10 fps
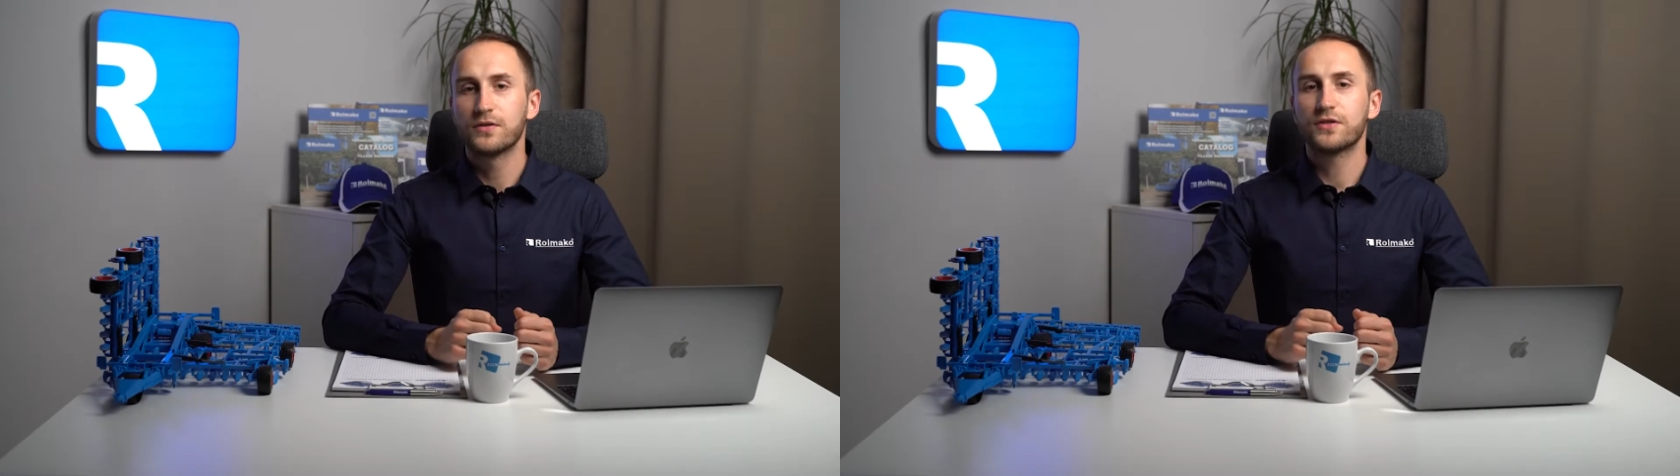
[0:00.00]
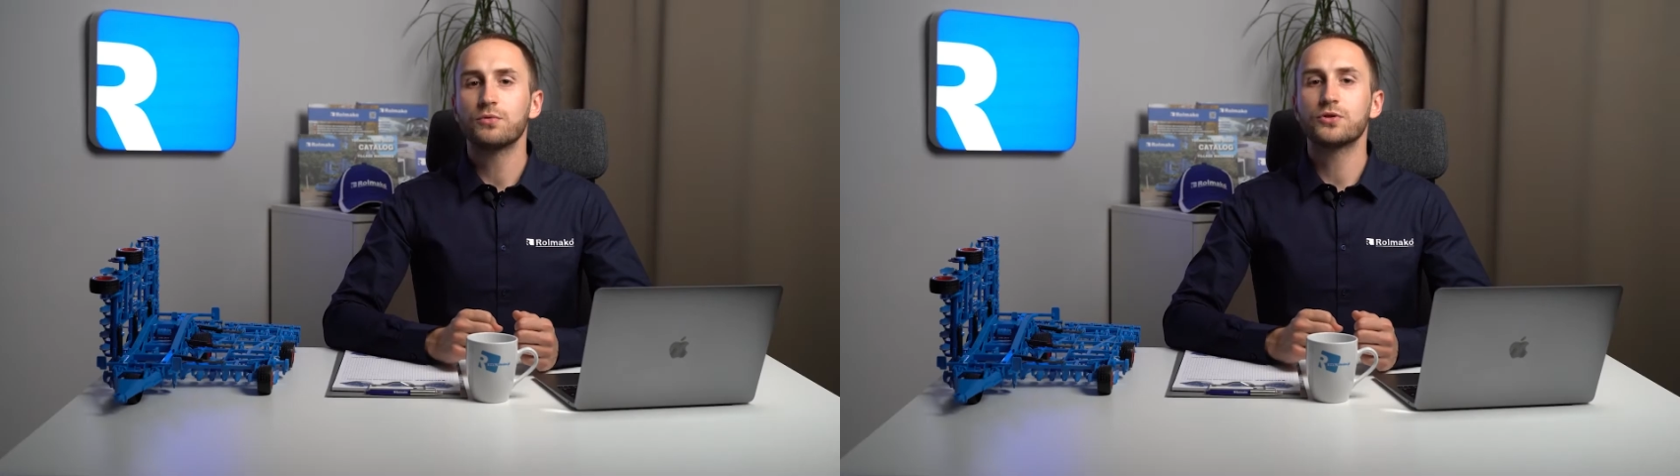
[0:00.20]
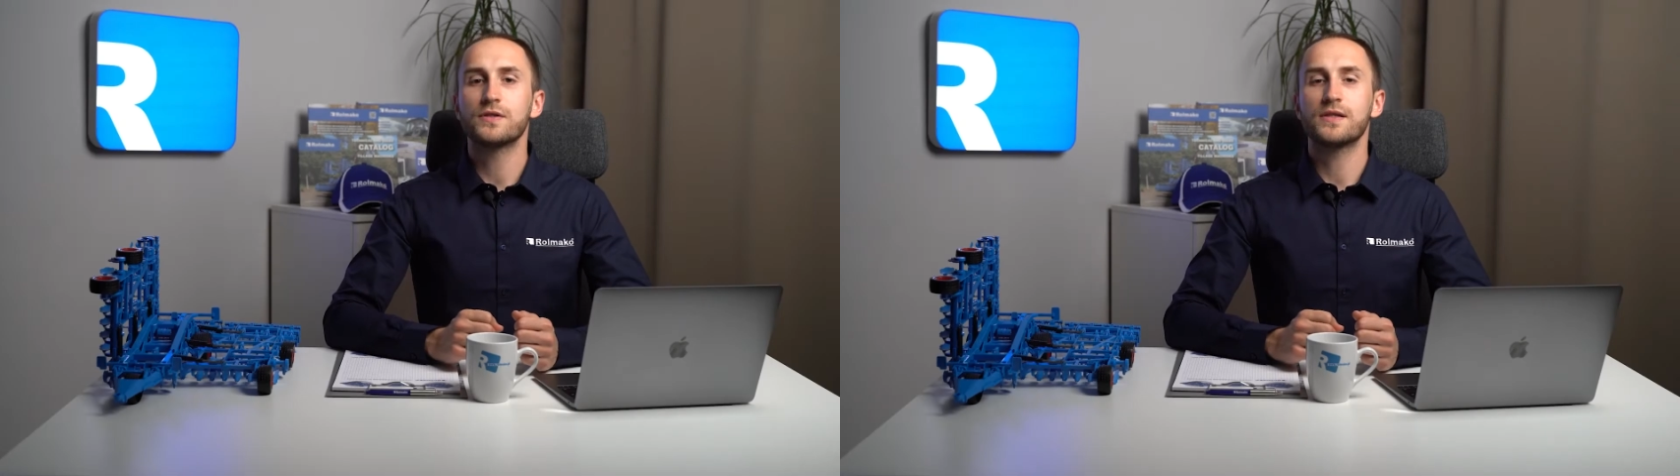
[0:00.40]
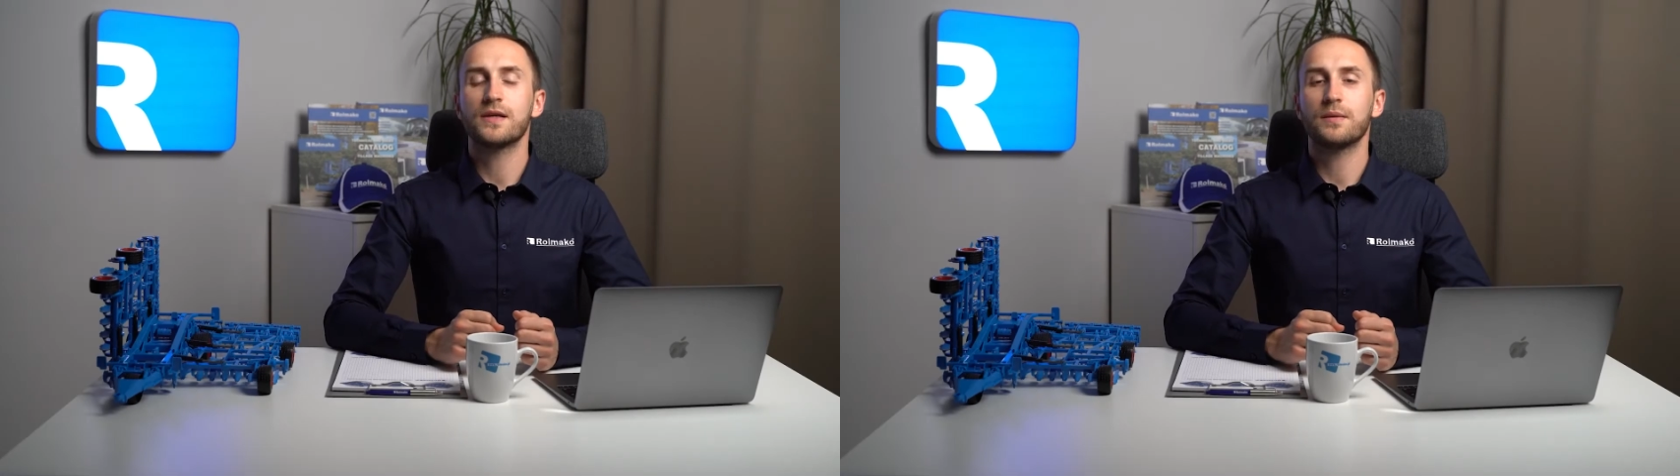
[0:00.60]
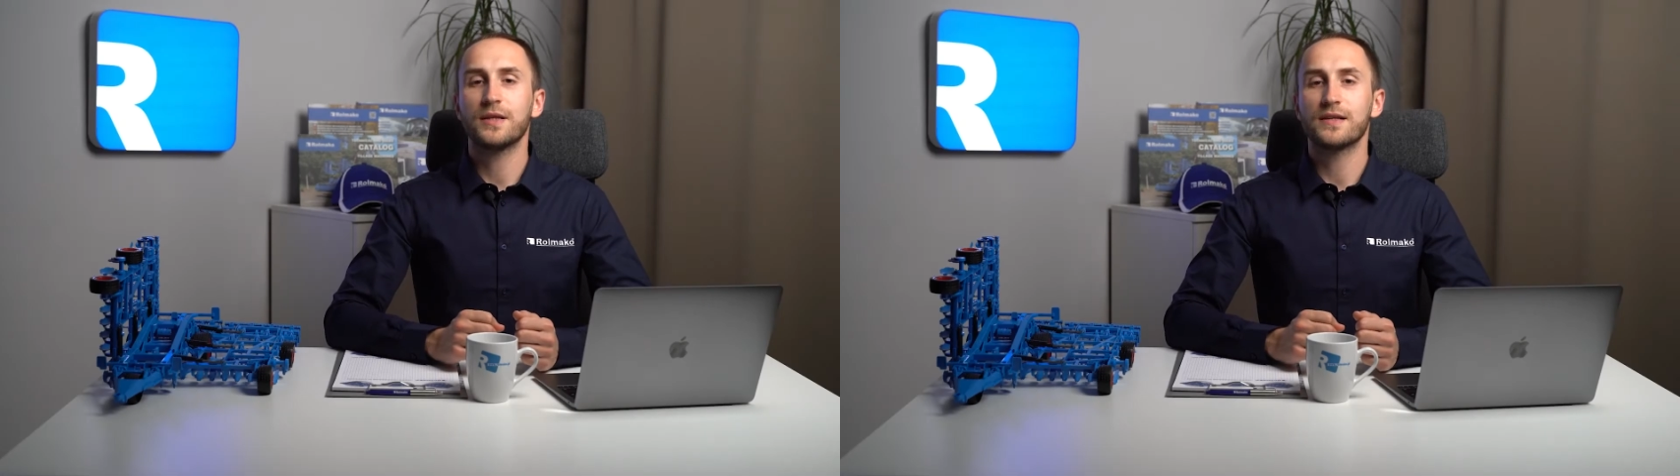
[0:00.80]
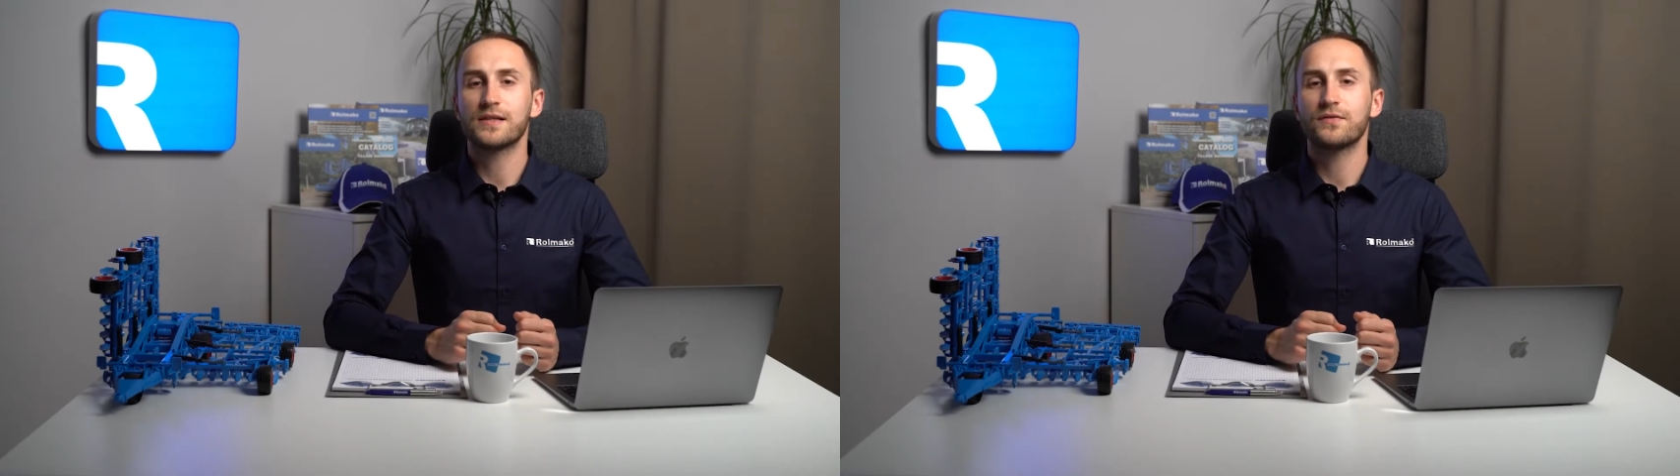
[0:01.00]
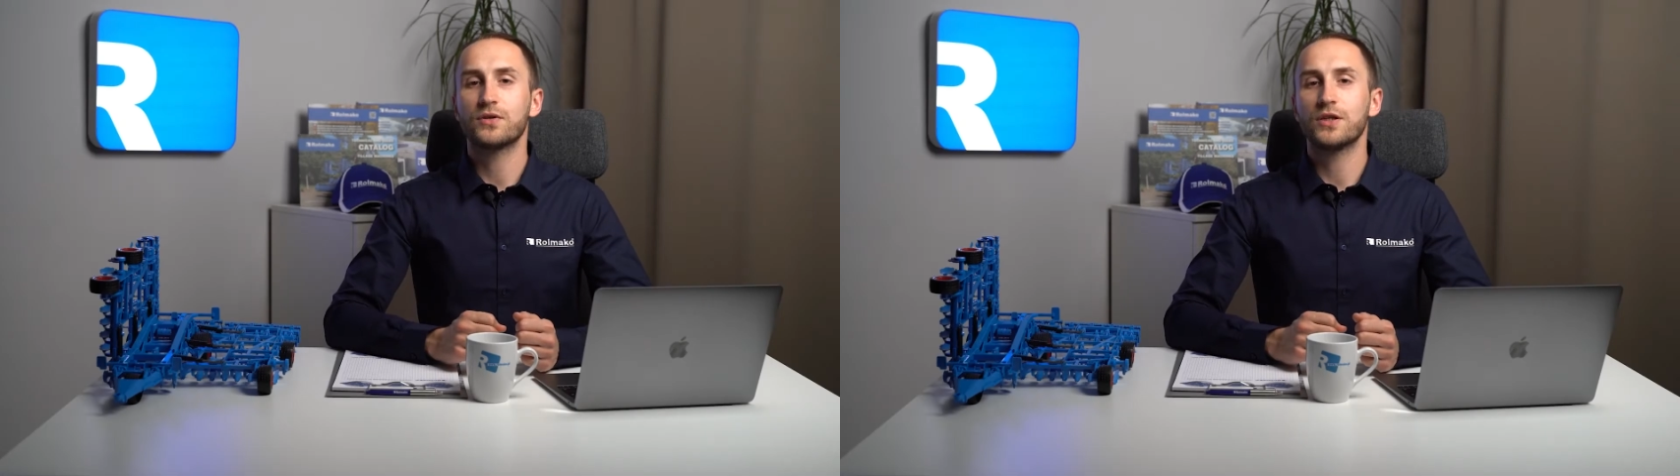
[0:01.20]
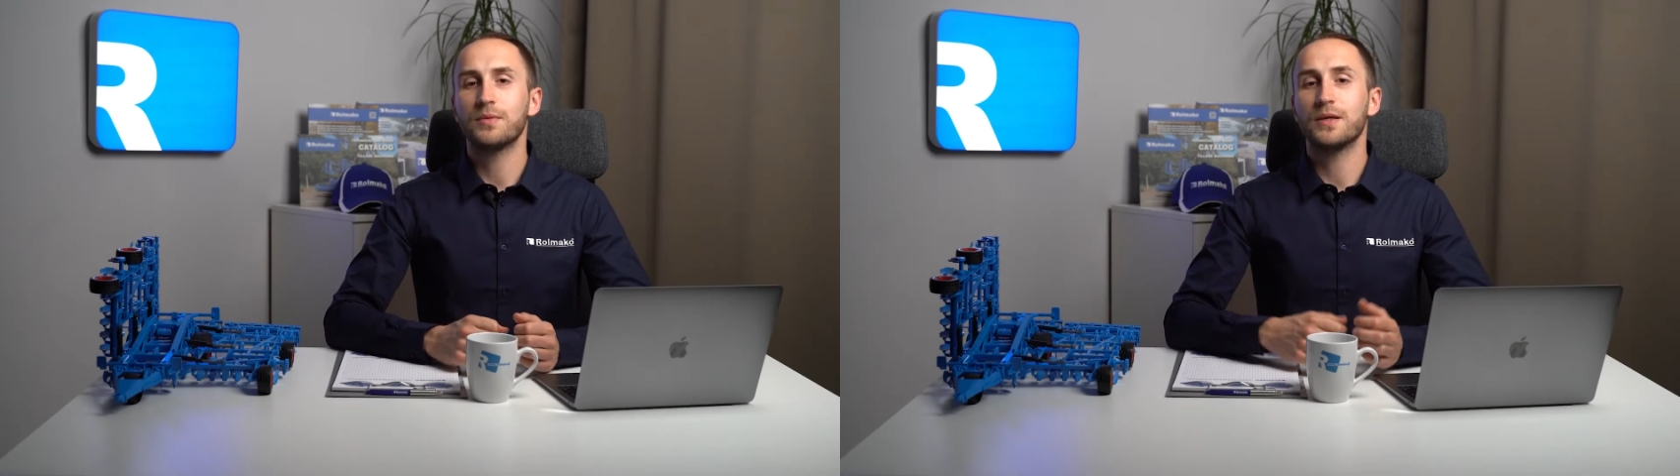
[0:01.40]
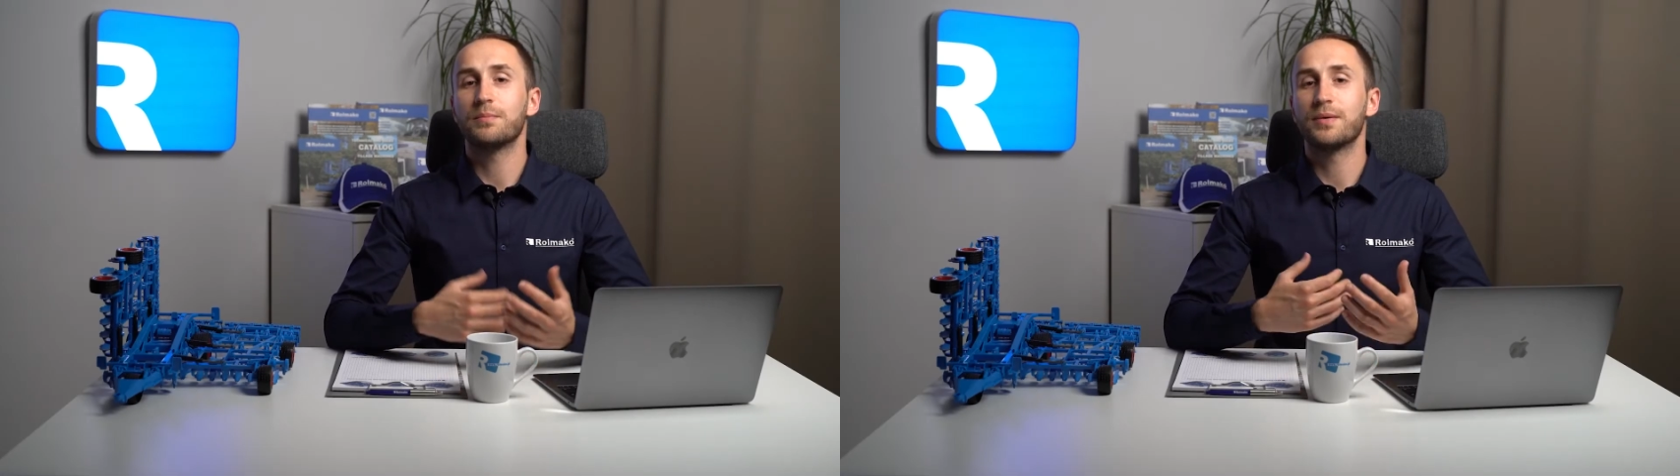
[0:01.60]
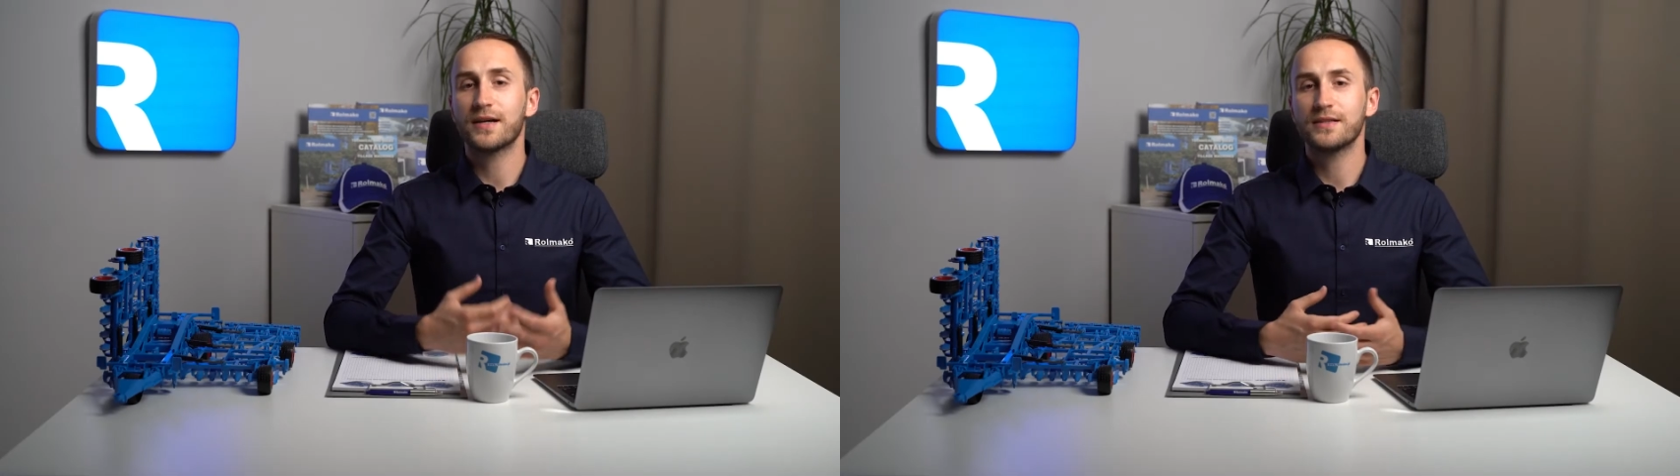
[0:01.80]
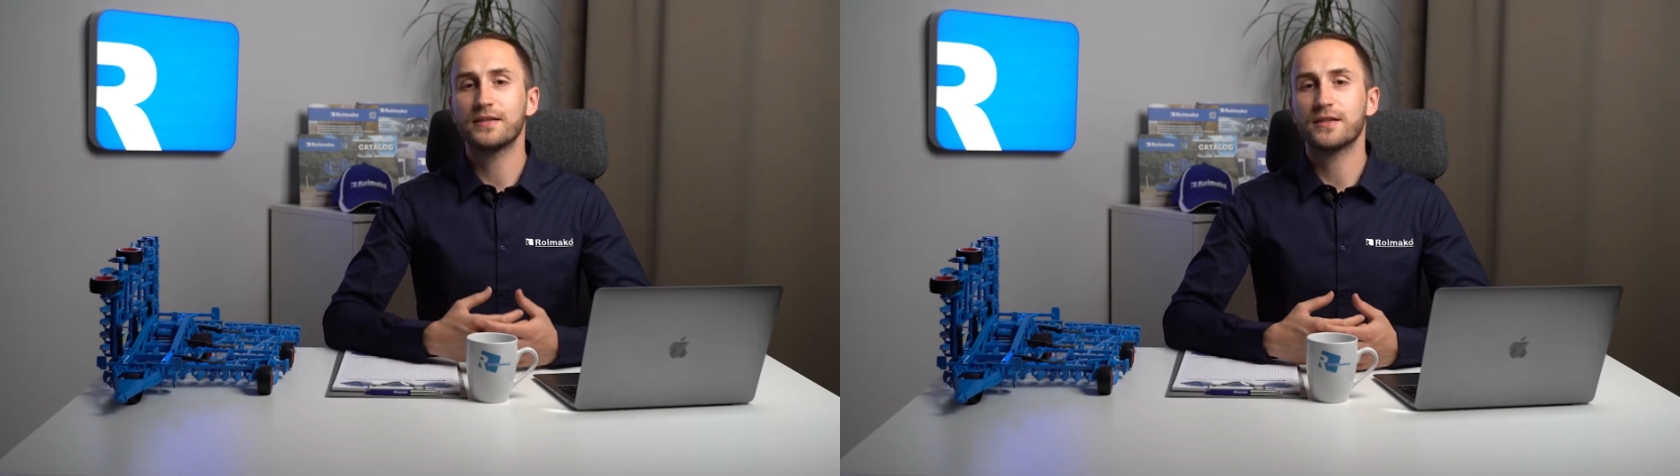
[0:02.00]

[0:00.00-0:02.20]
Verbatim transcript: są urządzeniami nastawionymi bardziej